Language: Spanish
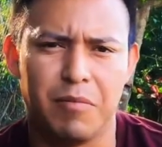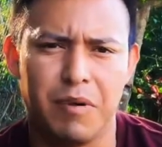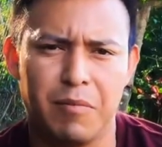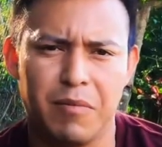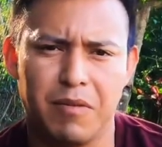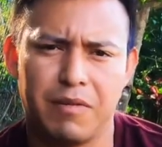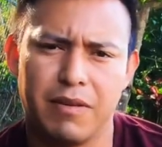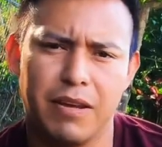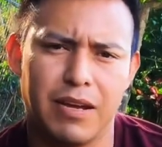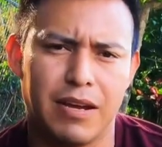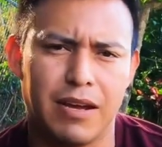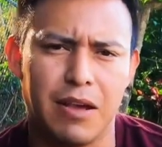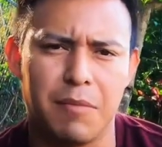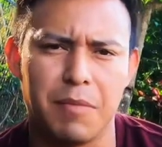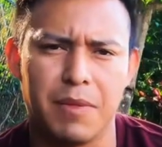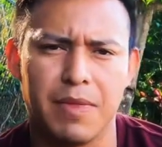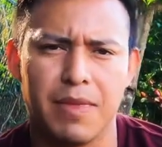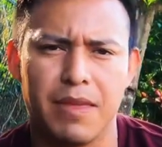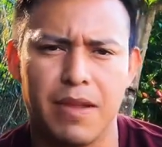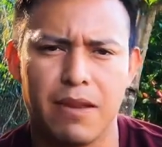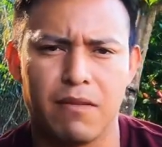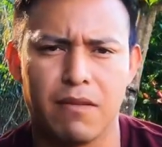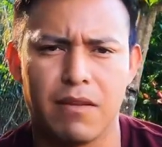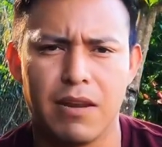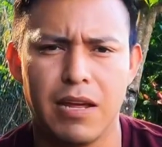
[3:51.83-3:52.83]
vamos a ir a
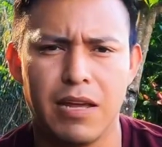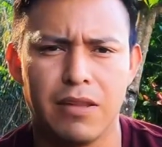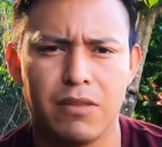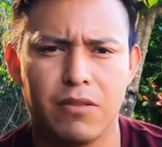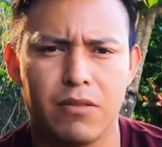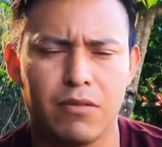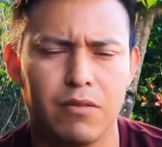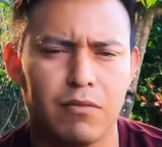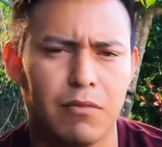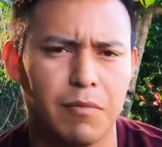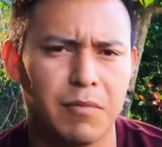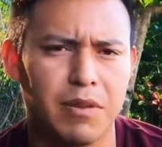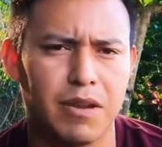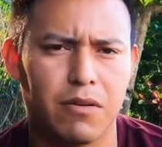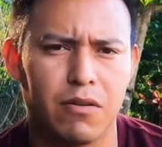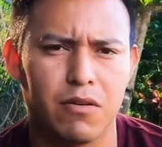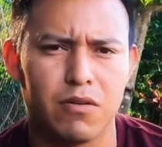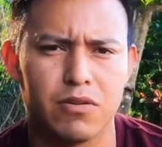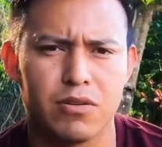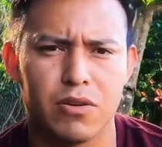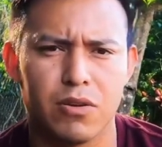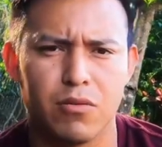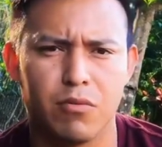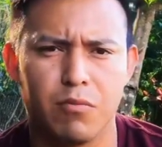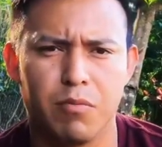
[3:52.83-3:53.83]
caminar un rato, vamos a
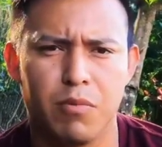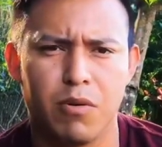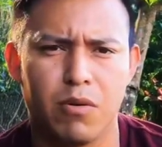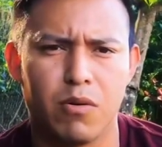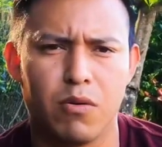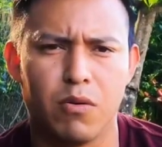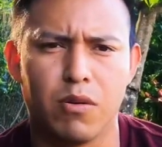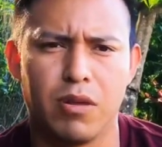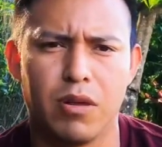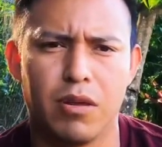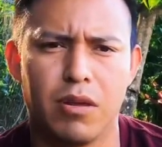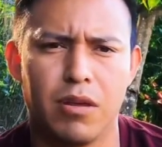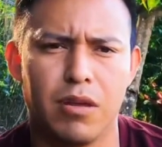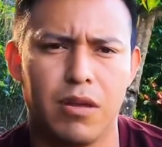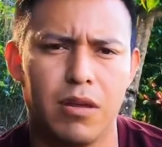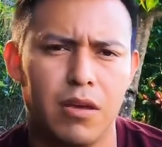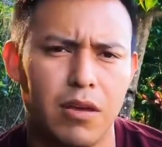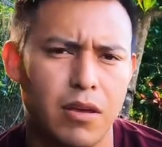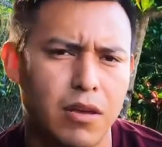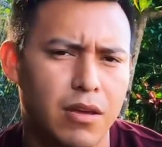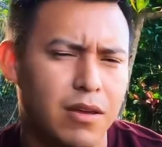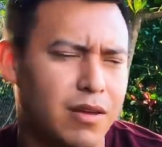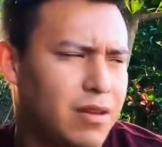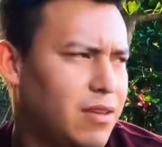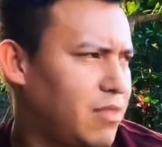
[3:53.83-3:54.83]
conocer un poco de,
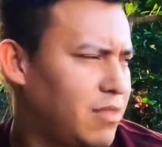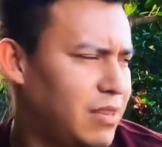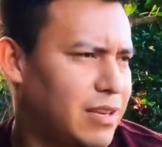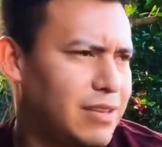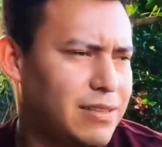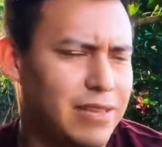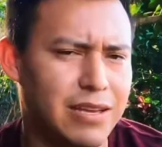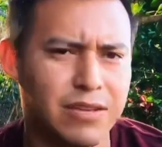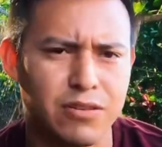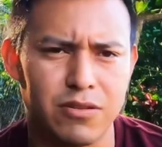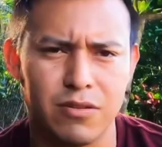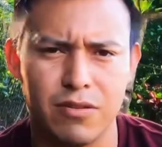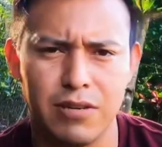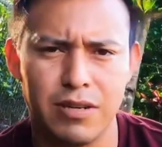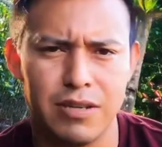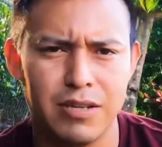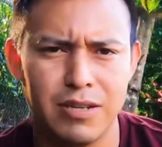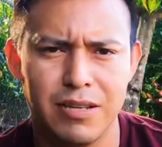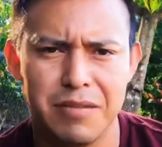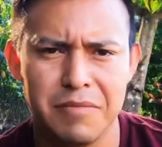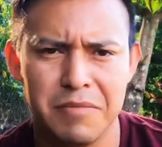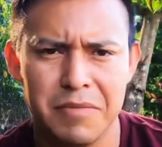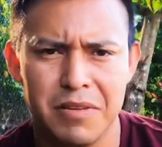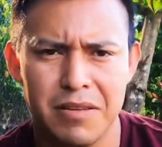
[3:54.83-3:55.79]
de esta zona.